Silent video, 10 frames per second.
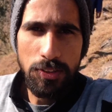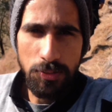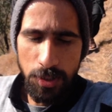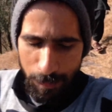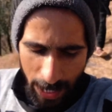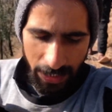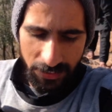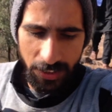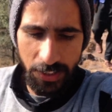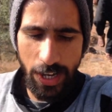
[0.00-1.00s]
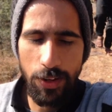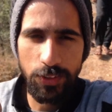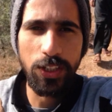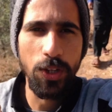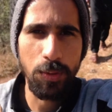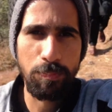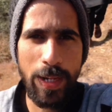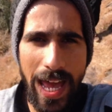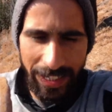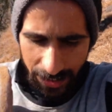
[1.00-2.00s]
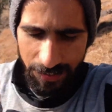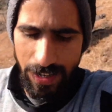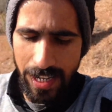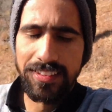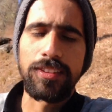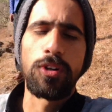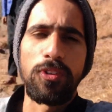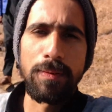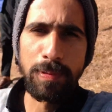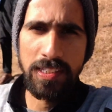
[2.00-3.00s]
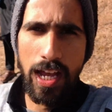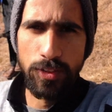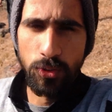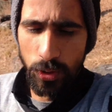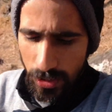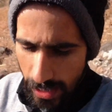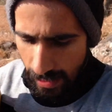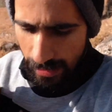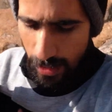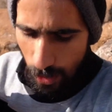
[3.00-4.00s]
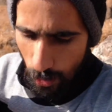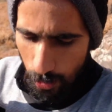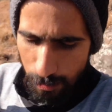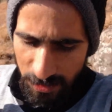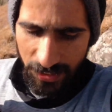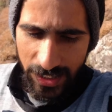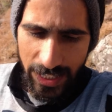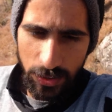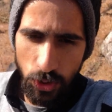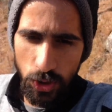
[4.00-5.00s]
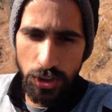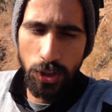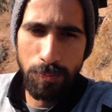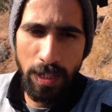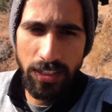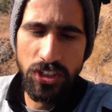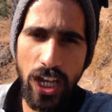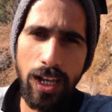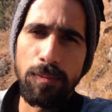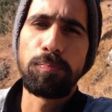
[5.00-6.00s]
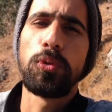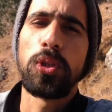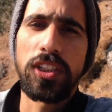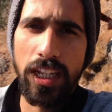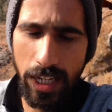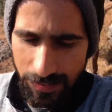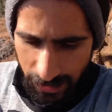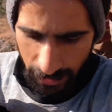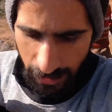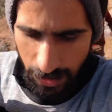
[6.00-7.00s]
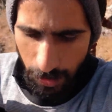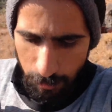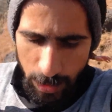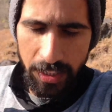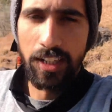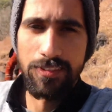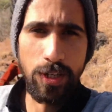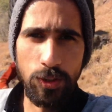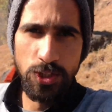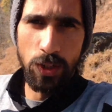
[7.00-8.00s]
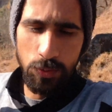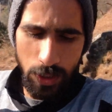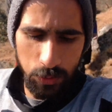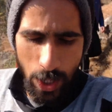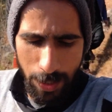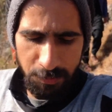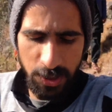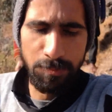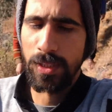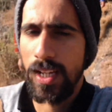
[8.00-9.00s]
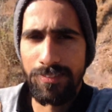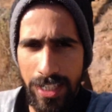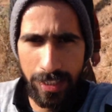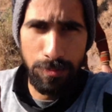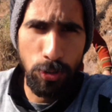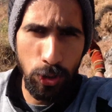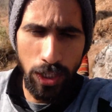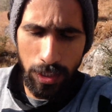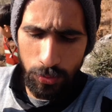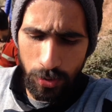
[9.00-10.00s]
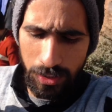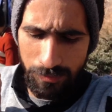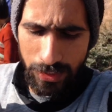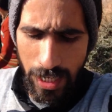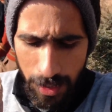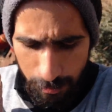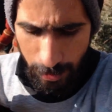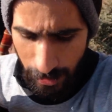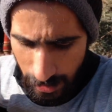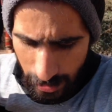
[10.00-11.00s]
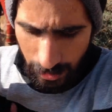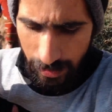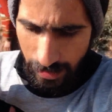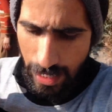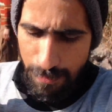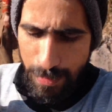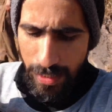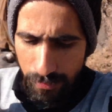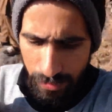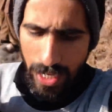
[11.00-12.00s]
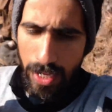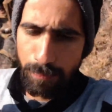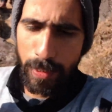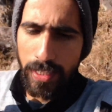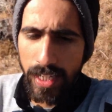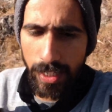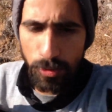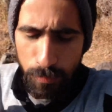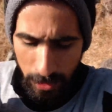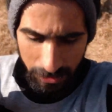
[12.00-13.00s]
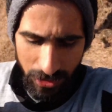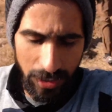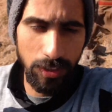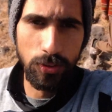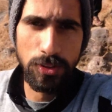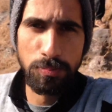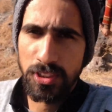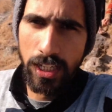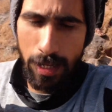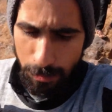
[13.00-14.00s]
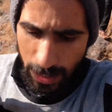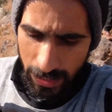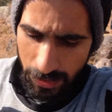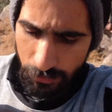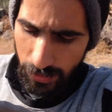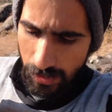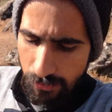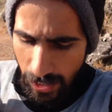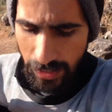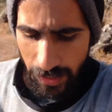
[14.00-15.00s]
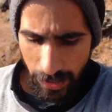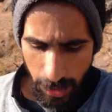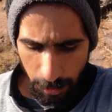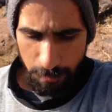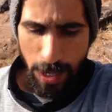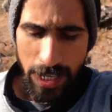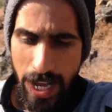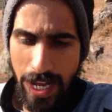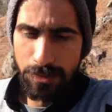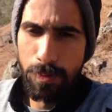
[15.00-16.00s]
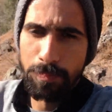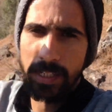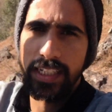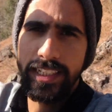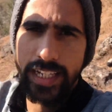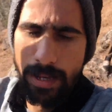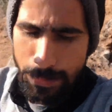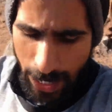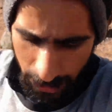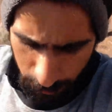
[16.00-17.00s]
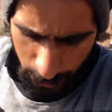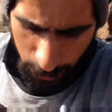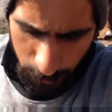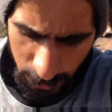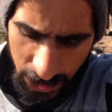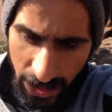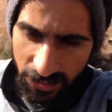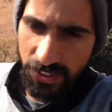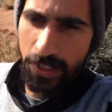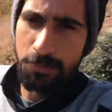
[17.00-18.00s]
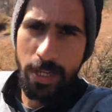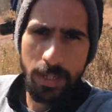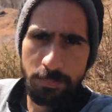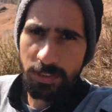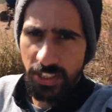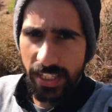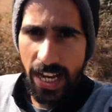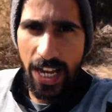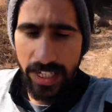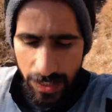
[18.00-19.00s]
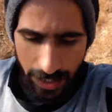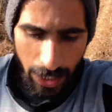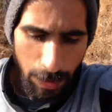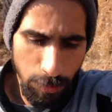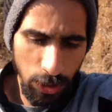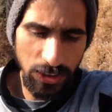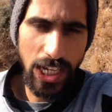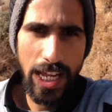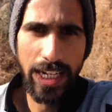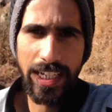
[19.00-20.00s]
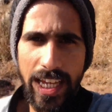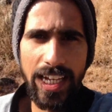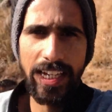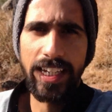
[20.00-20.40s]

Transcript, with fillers: दोबारा से डरावनी और भयानक आवाज़ थी वो वापस आ चुकी है और मज़ीद एक दो दिनों में इन पूरी तरह से मैं रिकवर हो जाऊँगा तो आप सभी का वेलकम हो गया एक और नए ब्लाग में अगर आप मेरे ब्लाग पर नए तो मेरे चैनल को सब्सक्राइब कर लें फटाफट मेरे हाथ में पकड़ लिया है बैट मेरे पीछे हसन मेरे पीछे रेहान हम लोग जा रहे हैं खेलने